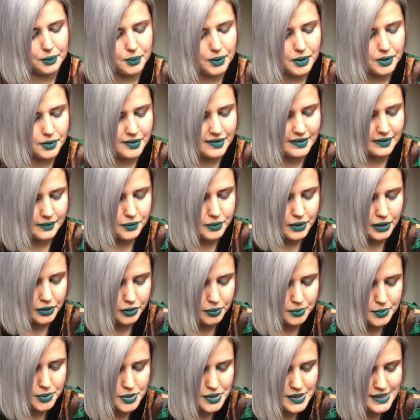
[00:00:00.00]
qualcosa avevo
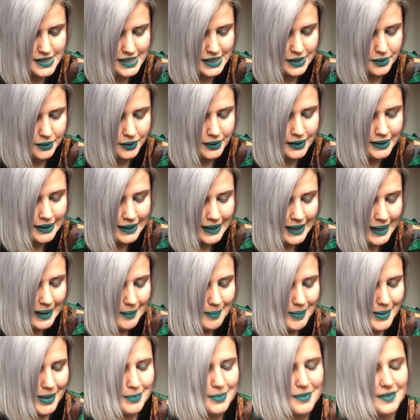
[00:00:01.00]
dato a mio zio,
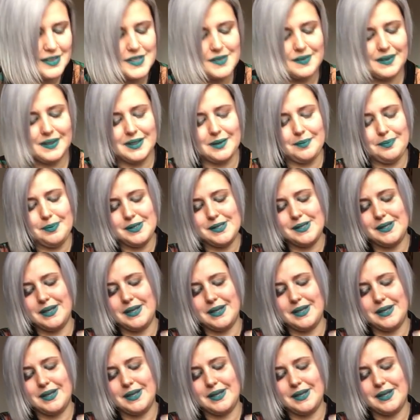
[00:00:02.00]
però mi faceva troppo